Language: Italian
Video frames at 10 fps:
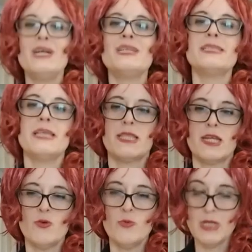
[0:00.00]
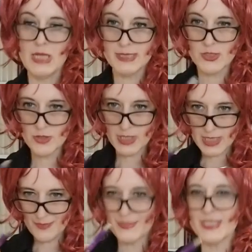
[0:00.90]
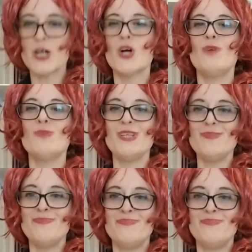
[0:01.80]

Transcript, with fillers: Stia tranquilla, signorina, si accomodi.